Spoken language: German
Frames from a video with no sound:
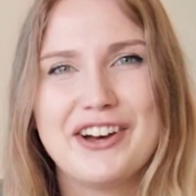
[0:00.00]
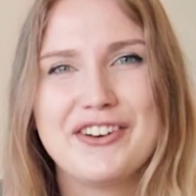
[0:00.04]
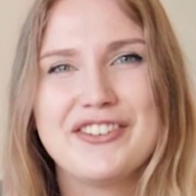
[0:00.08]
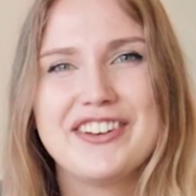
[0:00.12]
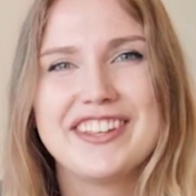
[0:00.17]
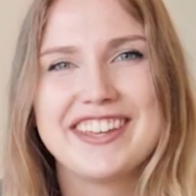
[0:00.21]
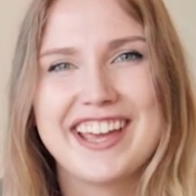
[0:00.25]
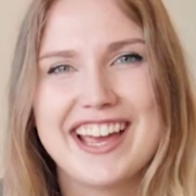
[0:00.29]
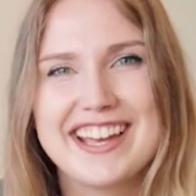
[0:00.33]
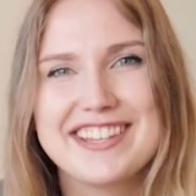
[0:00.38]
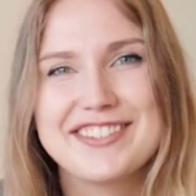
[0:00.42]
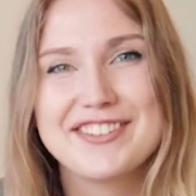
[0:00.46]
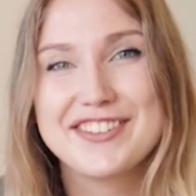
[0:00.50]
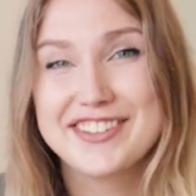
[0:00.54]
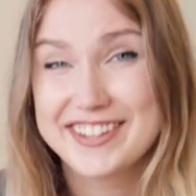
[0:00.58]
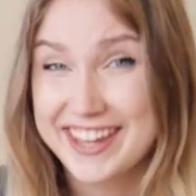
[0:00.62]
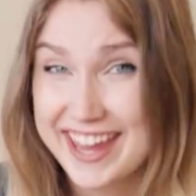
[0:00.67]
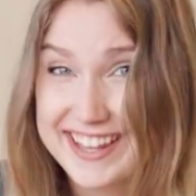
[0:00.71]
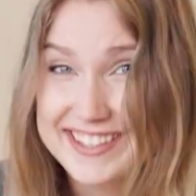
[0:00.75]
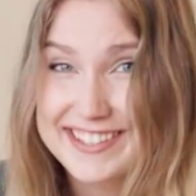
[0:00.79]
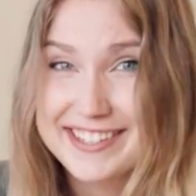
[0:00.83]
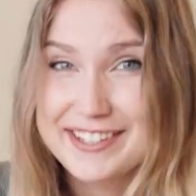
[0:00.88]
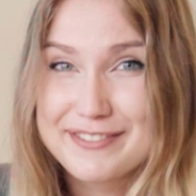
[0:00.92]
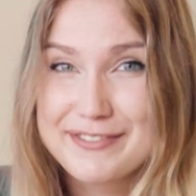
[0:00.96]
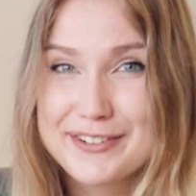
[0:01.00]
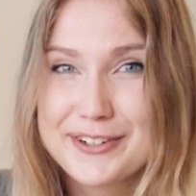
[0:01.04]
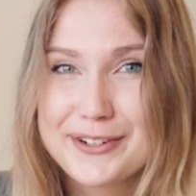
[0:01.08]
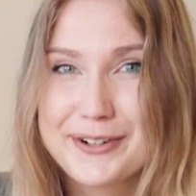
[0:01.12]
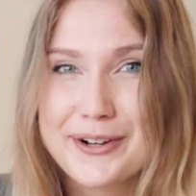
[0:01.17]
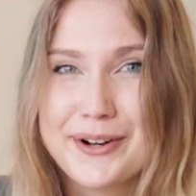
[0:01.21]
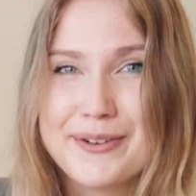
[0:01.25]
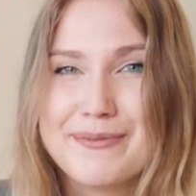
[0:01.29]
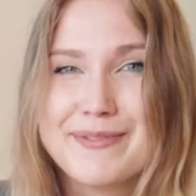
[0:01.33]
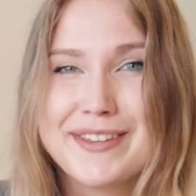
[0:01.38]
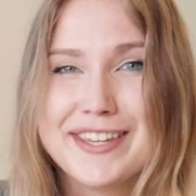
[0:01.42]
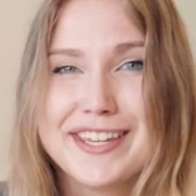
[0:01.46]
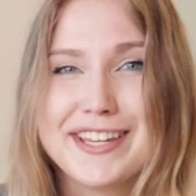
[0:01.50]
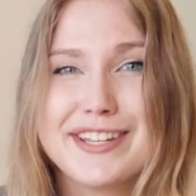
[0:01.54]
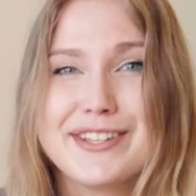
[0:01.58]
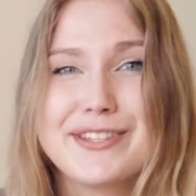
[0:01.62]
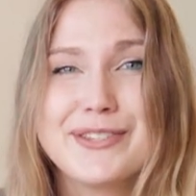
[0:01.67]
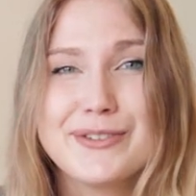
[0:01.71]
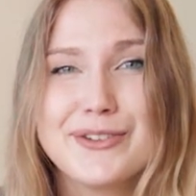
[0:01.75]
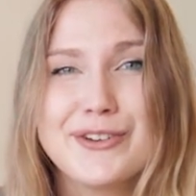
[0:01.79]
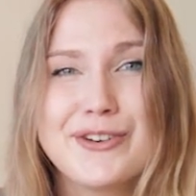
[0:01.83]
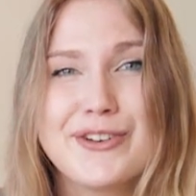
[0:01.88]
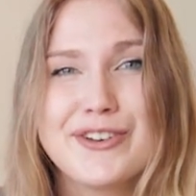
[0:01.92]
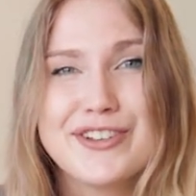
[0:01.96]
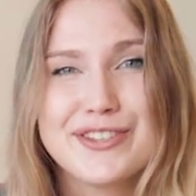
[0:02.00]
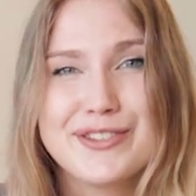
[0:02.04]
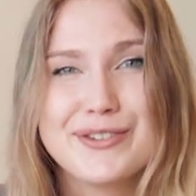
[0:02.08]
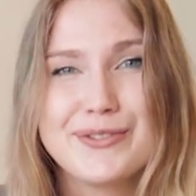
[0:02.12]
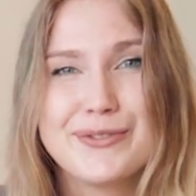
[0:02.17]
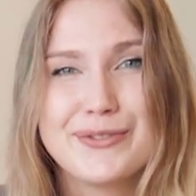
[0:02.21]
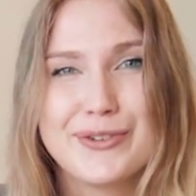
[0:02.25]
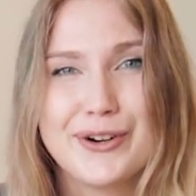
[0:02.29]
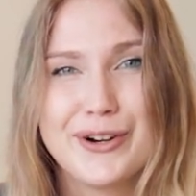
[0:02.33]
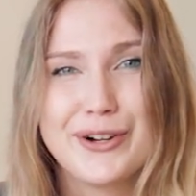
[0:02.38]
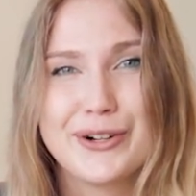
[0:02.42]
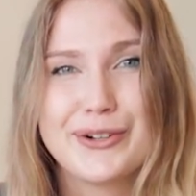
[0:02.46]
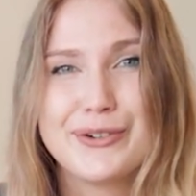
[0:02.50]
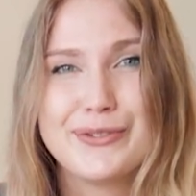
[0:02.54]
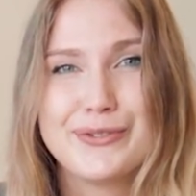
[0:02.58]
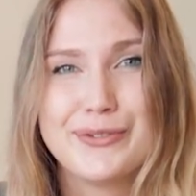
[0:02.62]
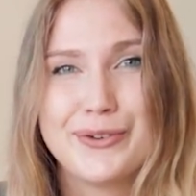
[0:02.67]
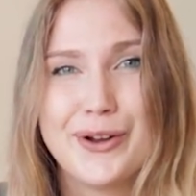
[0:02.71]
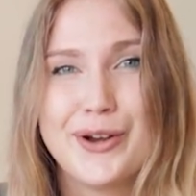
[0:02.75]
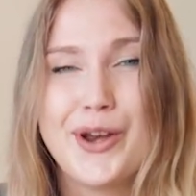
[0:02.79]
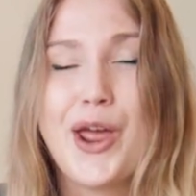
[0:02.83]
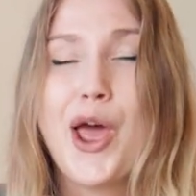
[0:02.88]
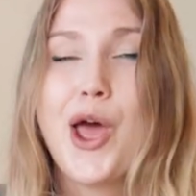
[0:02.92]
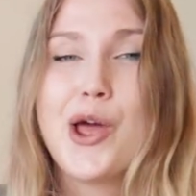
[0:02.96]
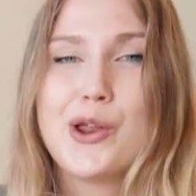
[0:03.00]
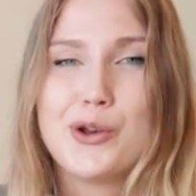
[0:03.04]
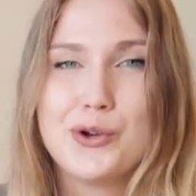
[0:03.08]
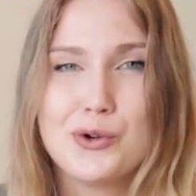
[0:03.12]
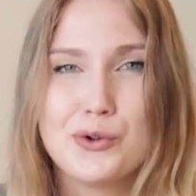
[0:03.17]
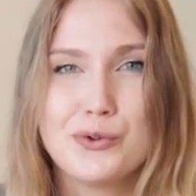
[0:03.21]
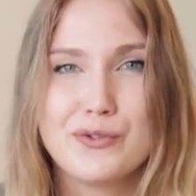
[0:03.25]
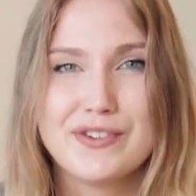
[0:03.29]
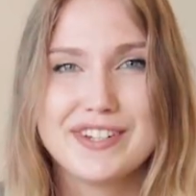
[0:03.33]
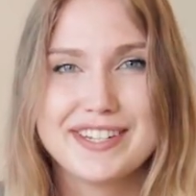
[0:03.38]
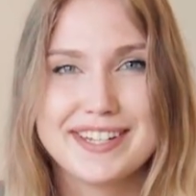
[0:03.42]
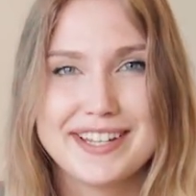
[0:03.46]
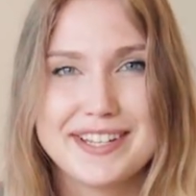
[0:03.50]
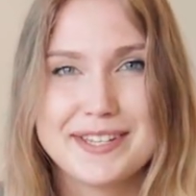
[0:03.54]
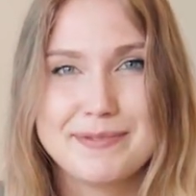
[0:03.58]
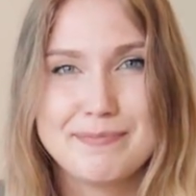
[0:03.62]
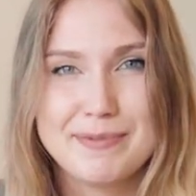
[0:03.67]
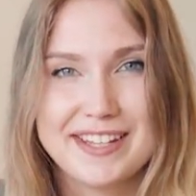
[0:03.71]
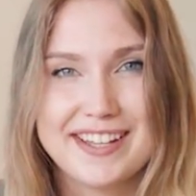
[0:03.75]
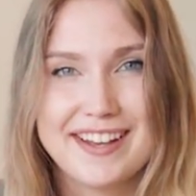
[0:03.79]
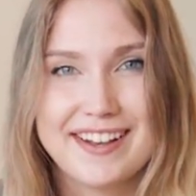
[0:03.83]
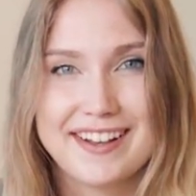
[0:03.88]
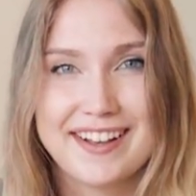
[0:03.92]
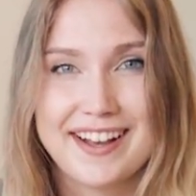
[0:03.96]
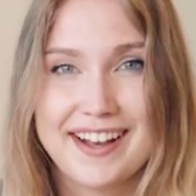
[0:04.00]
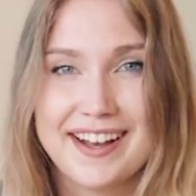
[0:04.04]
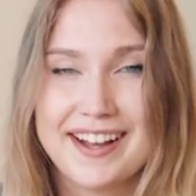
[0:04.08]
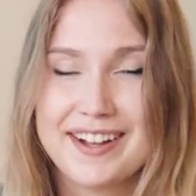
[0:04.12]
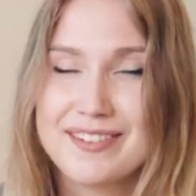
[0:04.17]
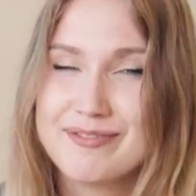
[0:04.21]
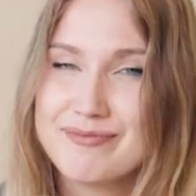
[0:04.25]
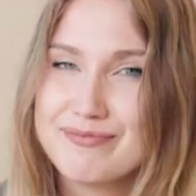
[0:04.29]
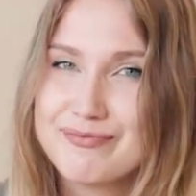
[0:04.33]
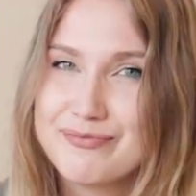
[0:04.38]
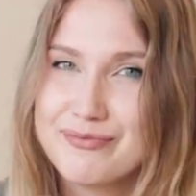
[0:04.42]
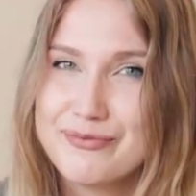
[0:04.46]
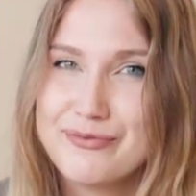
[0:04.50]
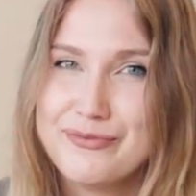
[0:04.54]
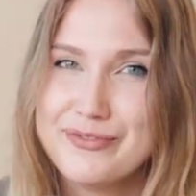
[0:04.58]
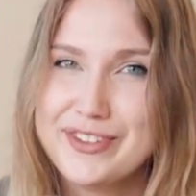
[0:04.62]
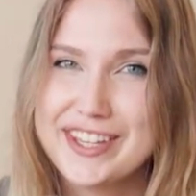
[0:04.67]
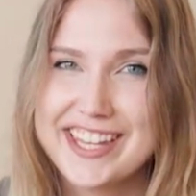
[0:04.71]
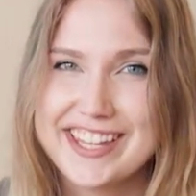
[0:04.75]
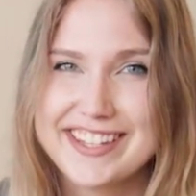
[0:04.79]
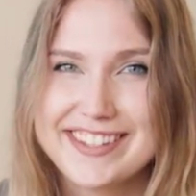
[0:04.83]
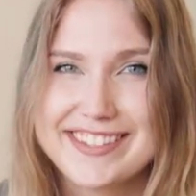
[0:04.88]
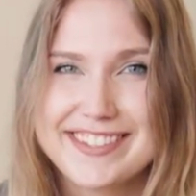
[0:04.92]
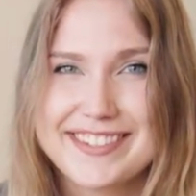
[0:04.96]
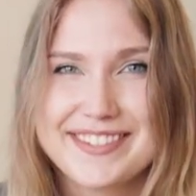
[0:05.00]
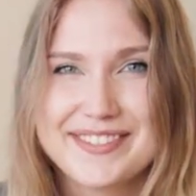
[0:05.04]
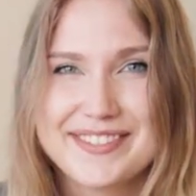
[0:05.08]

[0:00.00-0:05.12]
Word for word: Und ich heiße euch herzlich willkommen hier zur neuesten Folge von Novitas BKK. Wie geht's?